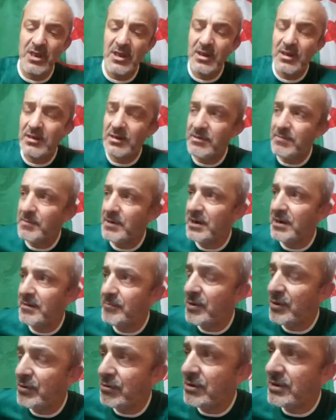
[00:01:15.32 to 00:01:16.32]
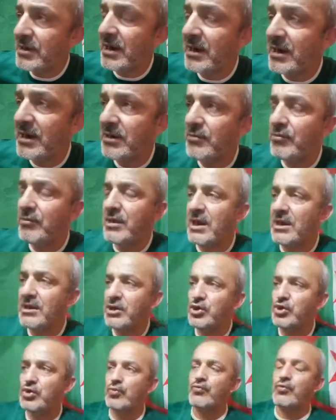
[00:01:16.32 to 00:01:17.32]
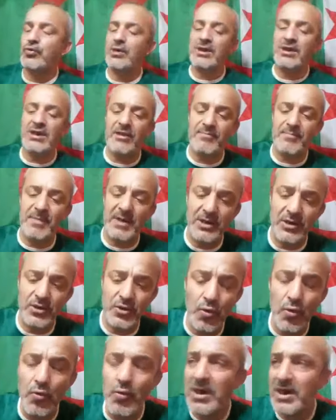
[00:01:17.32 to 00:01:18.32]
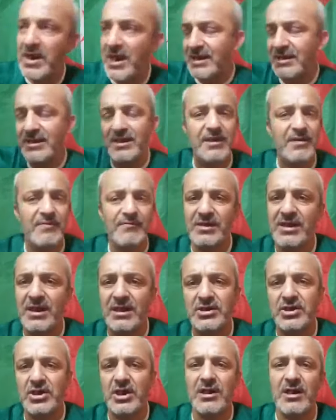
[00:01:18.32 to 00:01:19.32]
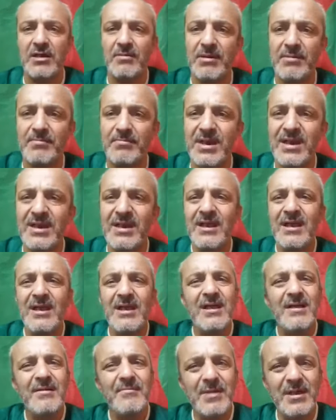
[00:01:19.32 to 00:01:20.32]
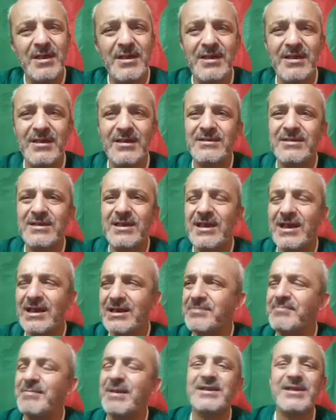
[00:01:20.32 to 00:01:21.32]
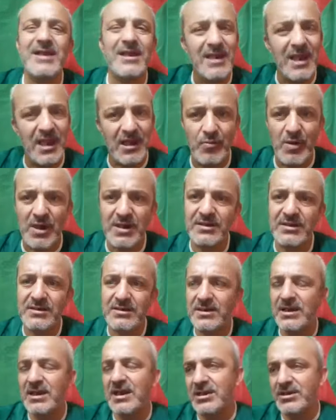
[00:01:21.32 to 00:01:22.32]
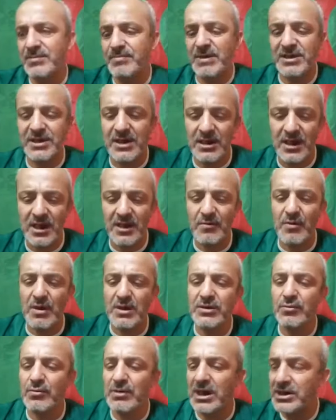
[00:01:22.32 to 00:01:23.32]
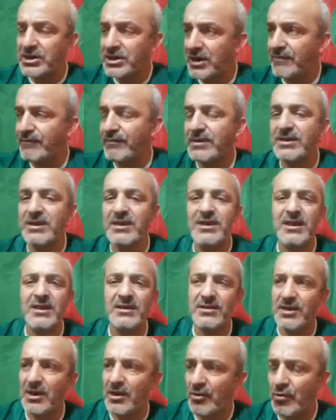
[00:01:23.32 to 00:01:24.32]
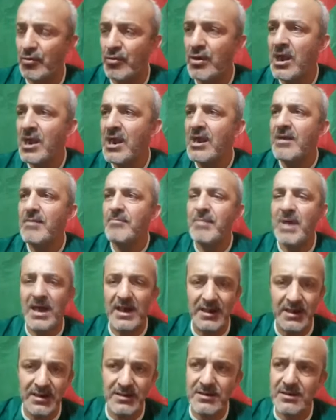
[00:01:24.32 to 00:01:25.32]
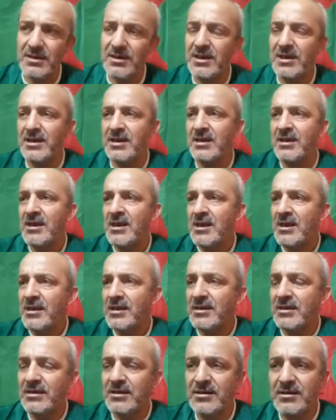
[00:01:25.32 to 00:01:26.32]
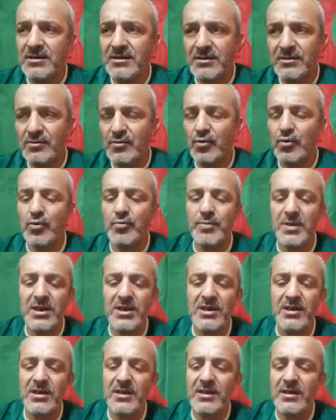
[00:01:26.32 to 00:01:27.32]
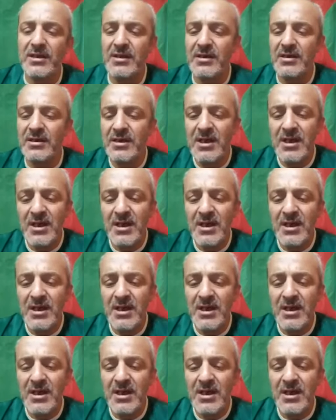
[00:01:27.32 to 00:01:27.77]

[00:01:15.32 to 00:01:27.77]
نتمنى بكل تاكيد وين غادي نشوفوا رياض محرز هو اللي غادي يربدها ان شاء الله بربي زياش مازال له الوقت زياش مازال له الوقت وراه جاي في الدنيا تاعو محرز اللي آه، نقولوا باللي آه،